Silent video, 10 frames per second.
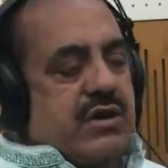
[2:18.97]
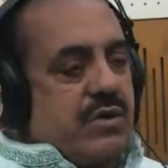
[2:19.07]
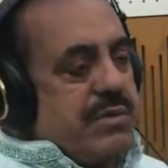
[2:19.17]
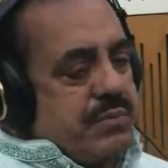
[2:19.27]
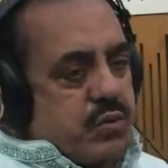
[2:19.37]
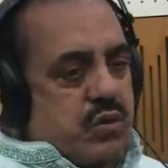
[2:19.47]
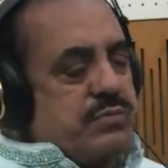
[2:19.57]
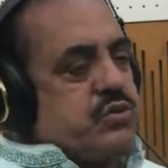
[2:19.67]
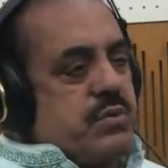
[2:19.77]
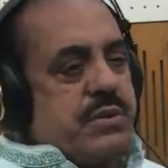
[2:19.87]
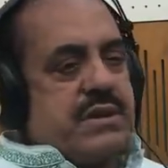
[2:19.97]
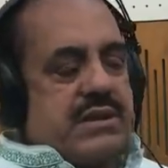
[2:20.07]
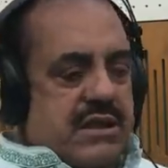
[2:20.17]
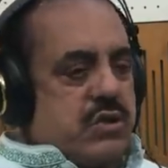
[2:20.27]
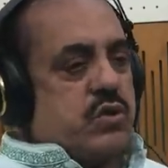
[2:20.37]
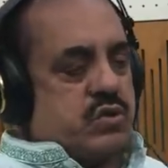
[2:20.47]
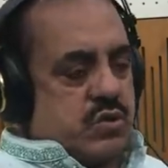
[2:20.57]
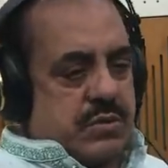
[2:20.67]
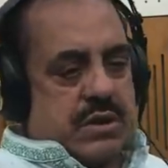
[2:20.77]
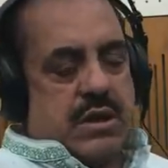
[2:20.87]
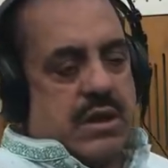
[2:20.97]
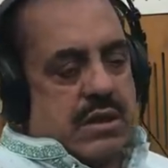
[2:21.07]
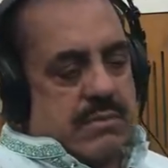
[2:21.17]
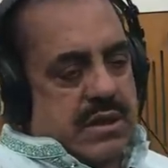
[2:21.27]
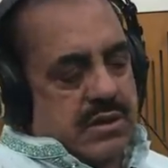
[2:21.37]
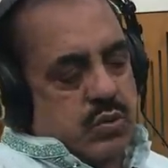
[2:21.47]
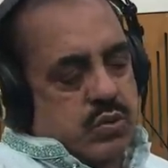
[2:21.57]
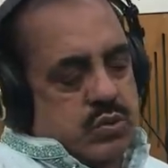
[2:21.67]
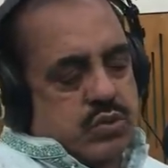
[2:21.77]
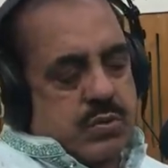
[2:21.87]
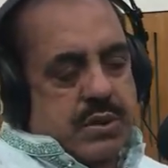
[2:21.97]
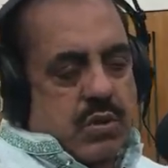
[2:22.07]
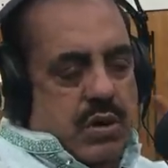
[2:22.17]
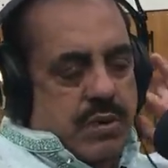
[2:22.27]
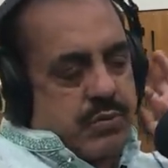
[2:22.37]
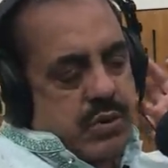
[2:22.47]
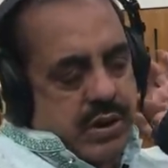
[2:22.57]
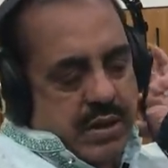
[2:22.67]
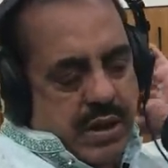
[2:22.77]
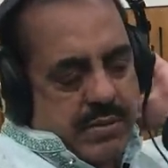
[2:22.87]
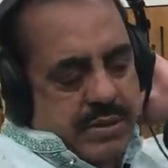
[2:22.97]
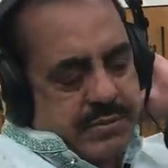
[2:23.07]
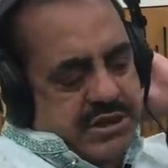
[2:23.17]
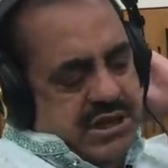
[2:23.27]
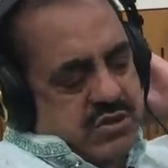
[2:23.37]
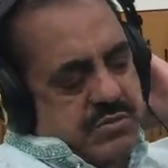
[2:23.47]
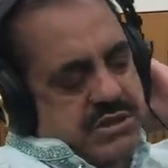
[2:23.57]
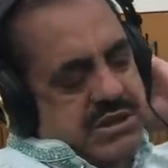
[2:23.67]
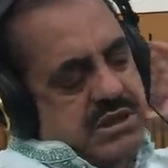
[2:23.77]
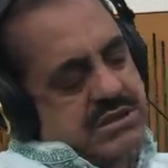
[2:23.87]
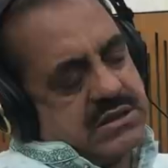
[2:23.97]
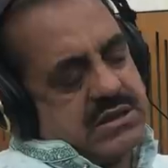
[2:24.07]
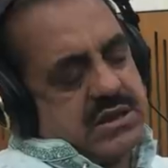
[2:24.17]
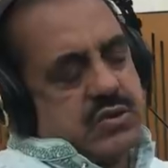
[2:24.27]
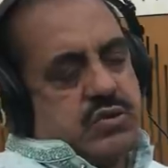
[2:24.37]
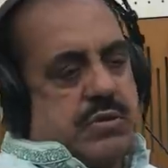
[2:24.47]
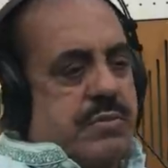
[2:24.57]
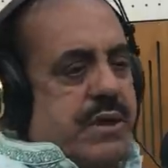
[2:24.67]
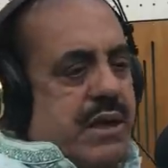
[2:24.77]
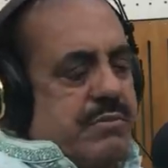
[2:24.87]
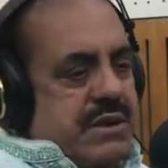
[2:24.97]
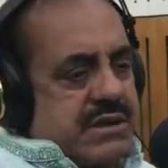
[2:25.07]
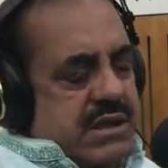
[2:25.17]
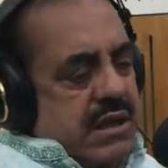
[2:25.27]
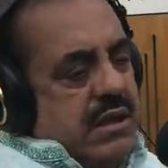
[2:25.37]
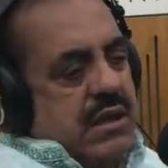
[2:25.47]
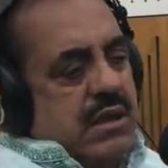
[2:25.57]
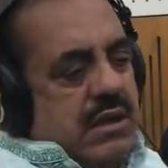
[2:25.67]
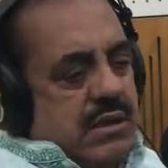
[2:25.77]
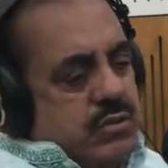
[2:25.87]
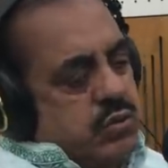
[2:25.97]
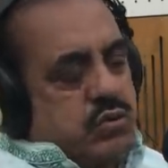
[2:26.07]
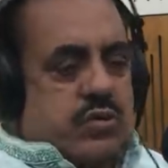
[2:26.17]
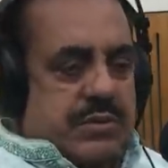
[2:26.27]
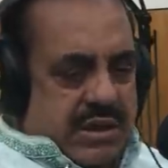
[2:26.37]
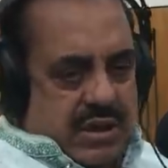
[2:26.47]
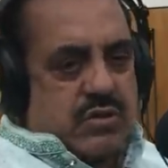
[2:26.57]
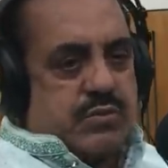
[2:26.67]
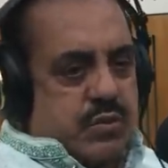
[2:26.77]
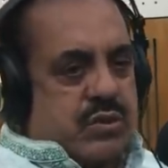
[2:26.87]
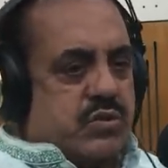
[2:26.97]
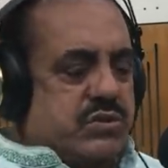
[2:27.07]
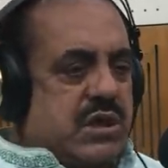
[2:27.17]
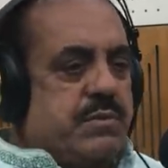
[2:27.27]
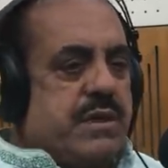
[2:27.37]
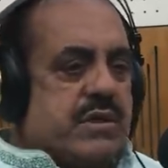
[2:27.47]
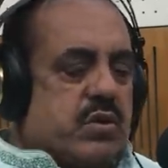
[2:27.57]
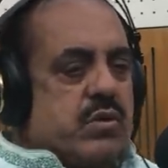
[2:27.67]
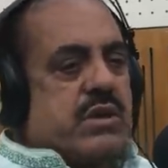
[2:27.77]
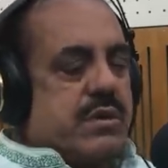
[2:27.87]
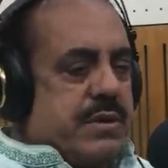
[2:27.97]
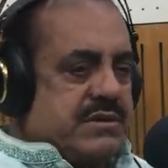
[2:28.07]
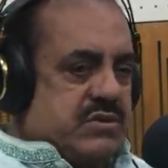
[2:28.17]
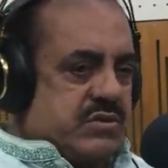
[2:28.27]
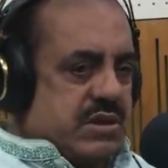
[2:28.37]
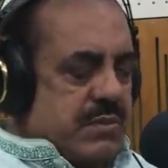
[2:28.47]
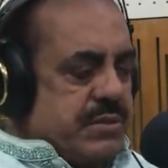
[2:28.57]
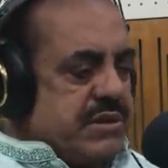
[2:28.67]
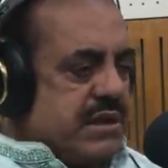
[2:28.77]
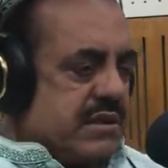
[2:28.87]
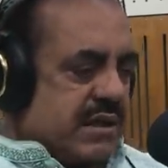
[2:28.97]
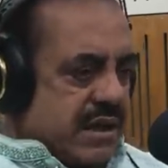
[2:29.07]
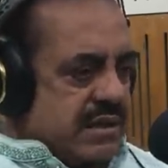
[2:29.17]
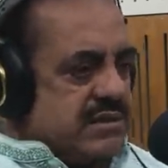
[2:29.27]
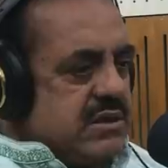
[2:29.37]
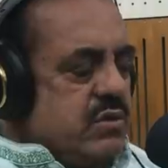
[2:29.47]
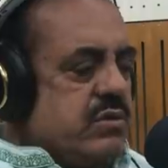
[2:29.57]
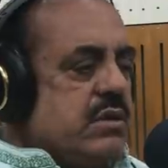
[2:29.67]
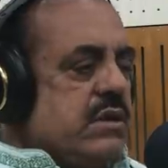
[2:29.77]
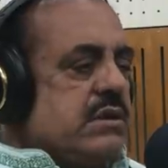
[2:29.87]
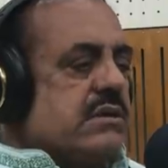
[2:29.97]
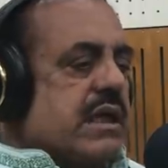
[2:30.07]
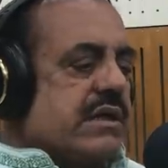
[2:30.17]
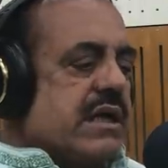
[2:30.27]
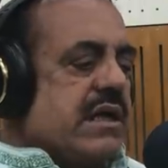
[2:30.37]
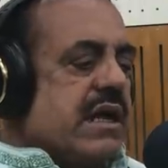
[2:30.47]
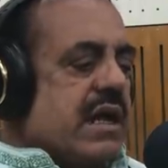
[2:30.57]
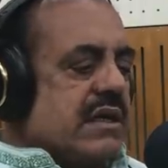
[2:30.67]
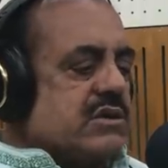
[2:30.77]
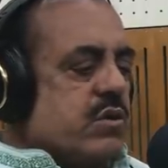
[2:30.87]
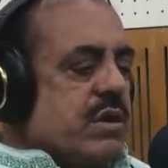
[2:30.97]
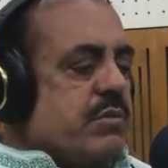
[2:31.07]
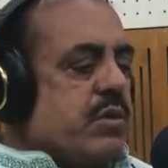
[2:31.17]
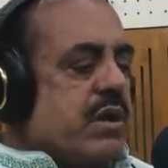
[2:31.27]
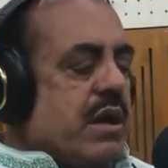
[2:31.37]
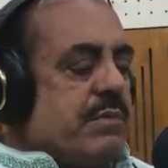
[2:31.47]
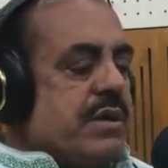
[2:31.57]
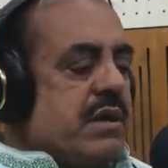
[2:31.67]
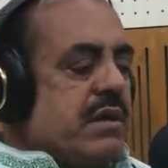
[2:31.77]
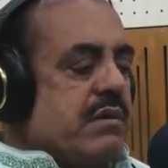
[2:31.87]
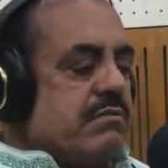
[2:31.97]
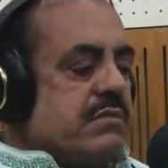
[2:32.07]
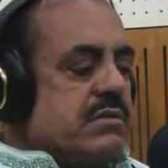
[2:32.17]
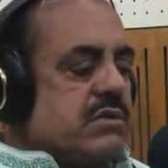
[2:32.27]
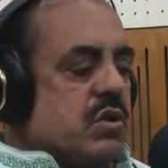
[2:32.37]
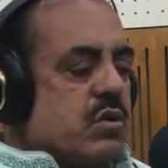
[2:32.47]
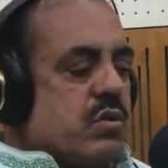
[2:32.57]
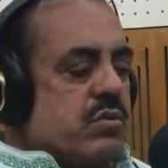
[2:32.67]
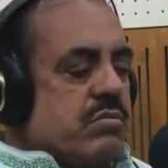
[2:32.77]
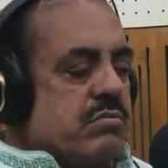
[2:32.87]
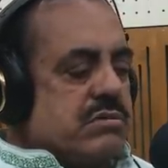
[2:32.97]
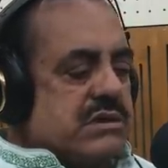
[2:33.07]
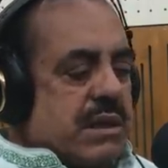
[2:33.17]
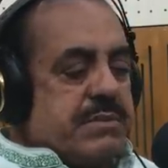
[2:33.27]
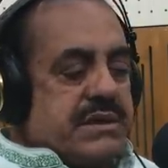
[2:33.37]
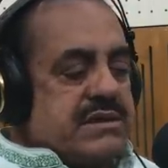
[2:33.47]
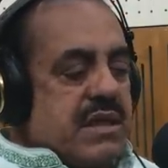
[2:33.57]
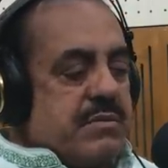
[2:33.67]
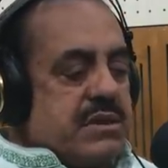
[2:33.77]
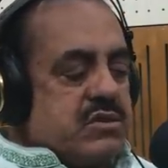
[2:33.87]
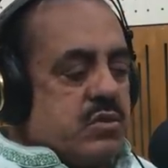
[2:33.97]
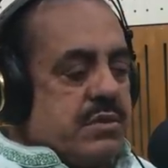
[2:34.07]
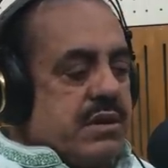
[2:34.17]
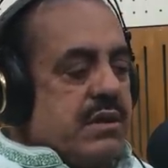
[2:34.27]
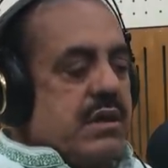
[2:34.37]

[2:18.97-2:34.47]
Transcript: কিন্তু আমি প্রথম ছবি দ্বিতীয় ছবি হ্যাঁ, হ্যাঁ। মানে দুটো ছবি করার পরে আমার বিশ্বাস অবিশ্বাস দ্বিতীয় ছবি বেনাম বাসা দুটো ছবিতে কিন্তু পুরাতন শিল্পীরা তখনকার ব্যস্ত শিল্পী যারা তারাই ছিল হ্যাঁ, তাদেরকে নিয়ে কাজ করার পরে আমি তখন শাবনাজ নাইমের ছবি